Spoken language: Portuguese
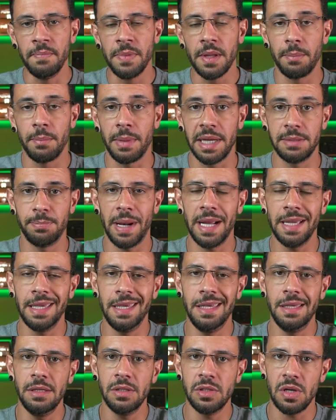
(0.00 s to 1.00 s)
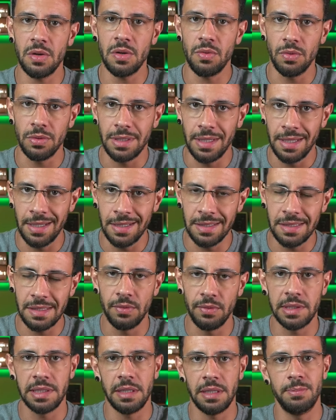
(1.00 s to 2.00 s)
Mas para que isso aconteça,
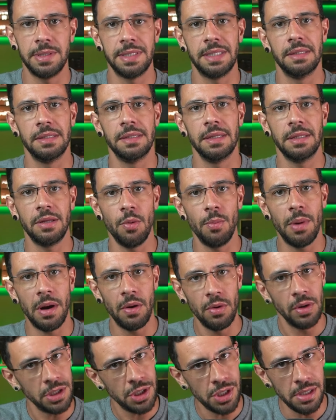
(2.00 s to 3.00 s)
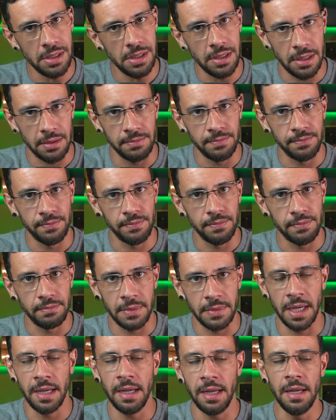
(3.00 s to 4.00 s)
você precisa ter uma rotina,
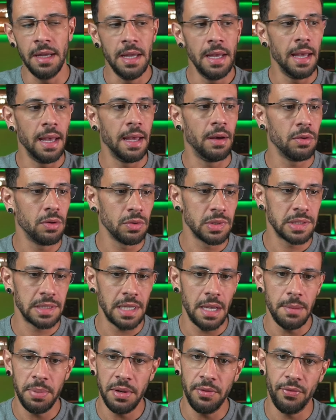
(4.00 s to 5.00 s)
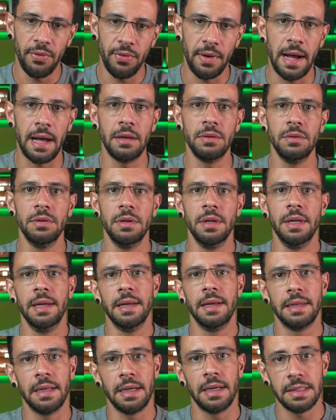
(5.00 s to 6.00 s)
né? É o que eu sempre falo
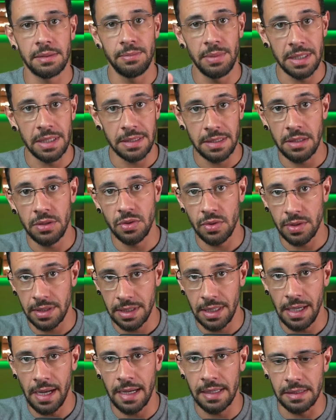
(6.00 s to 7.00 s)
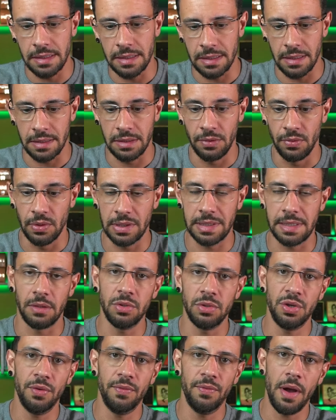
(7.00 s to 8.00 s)
nas minhas redes sociais. Se você
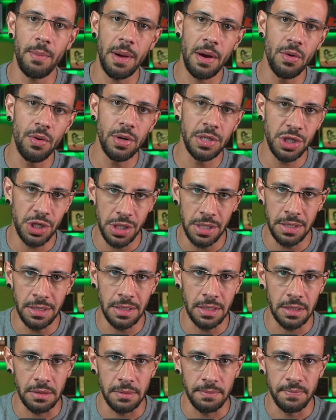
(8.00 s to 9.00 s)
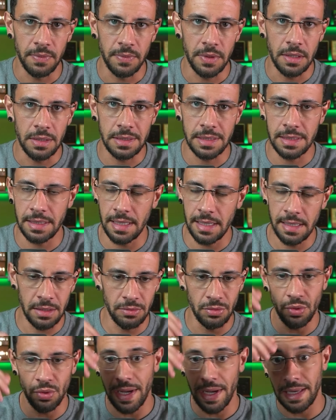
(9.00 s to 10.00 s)
não tiver uma rotina,
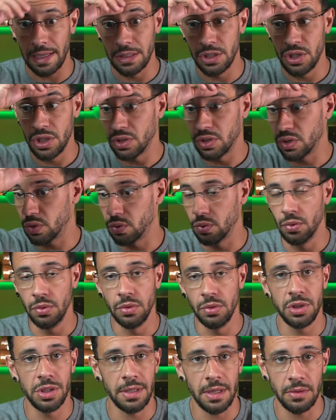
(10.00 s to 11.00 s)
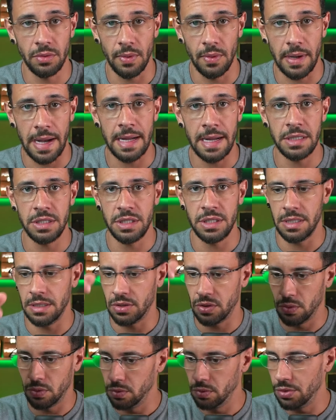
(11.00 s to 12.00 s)
sendo ela de estudo de tatuagem,
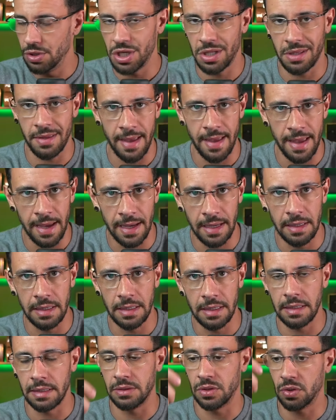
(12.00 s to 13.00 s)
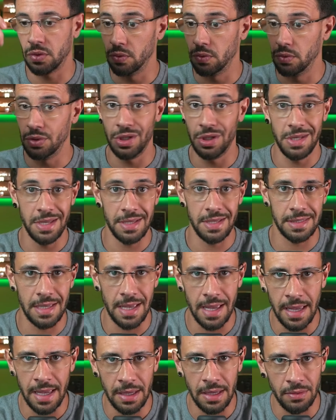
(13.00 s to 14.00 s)
estudo de técnica, estudo de
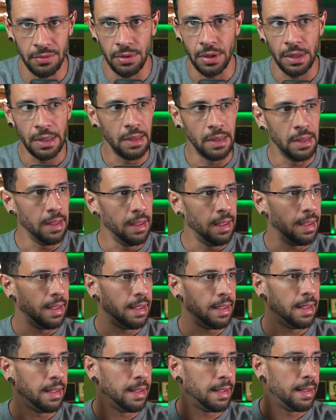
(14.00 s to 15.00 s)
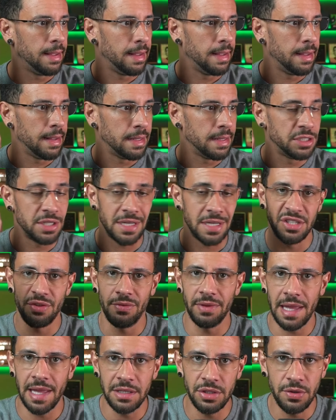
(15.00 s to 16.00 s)
desenho, é, de
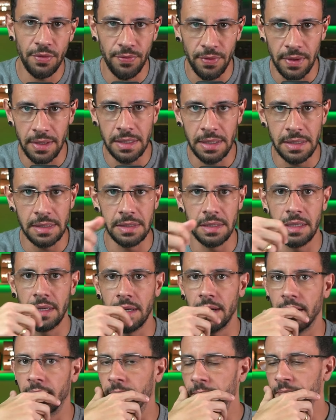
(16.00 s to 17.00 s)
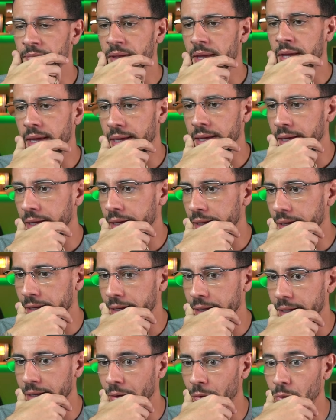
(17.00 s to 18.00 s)
atividade física,
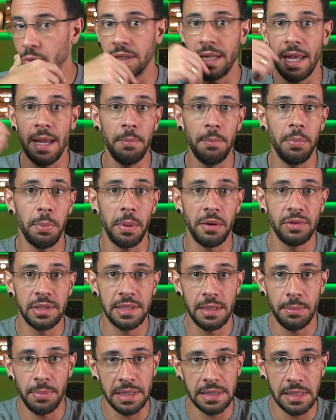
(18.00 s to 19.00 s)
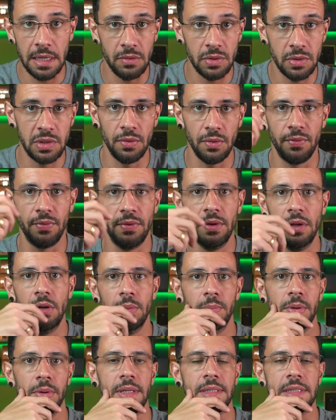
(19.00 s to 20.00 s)
é, um tempo para você passar com seu filho,
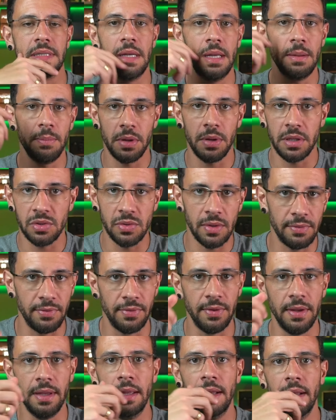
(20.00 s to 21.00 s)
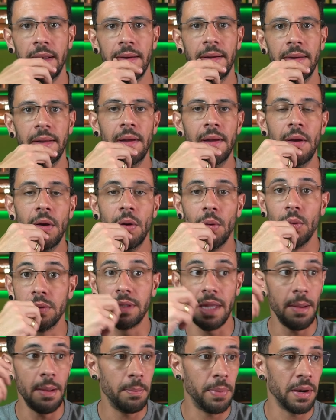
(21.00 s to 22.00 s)
por exemplo, com a sua filha, um
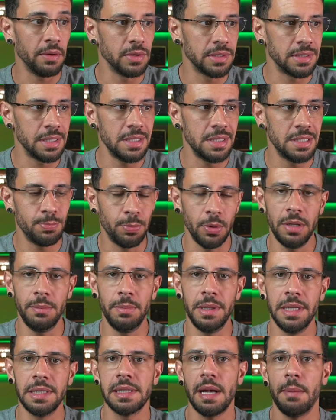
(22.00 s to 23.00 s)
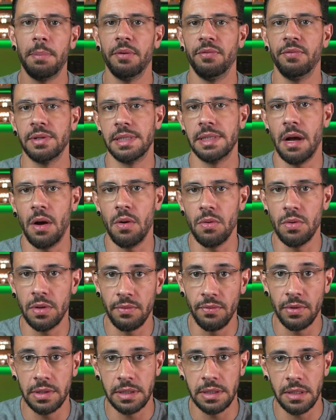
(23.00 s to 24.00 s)
tempo para você disponibilizar para fazer algo que
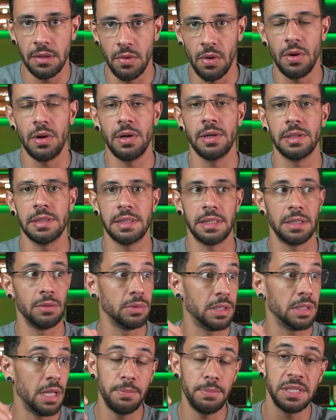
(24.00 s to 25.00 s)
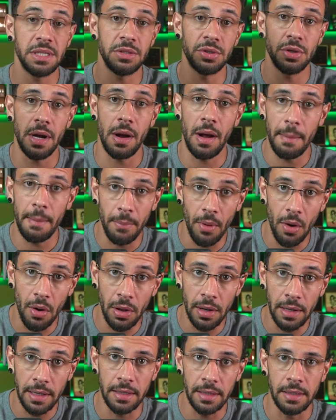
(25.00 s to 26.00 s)
você gosta, um tempo para você jogar uma
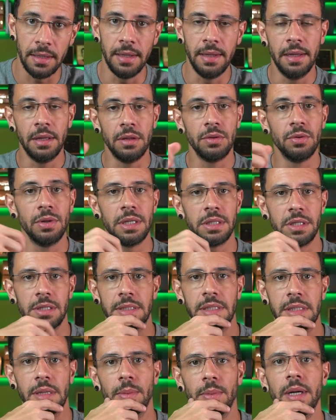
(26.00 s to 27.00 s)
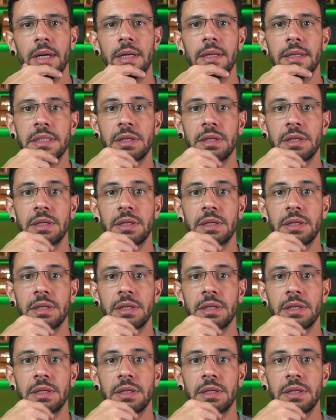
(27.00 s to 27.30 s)
bola durante a semana.